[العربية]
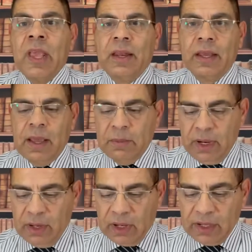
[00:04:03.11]
نكمل
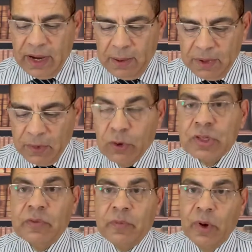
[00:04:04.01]
النهارده انا قبل ما
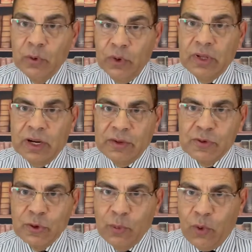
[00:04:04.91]
اخش في موضوع النهارده في
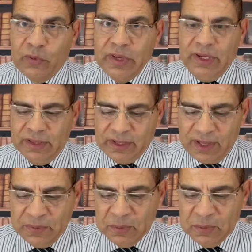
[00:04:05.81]
صلبه وفي حته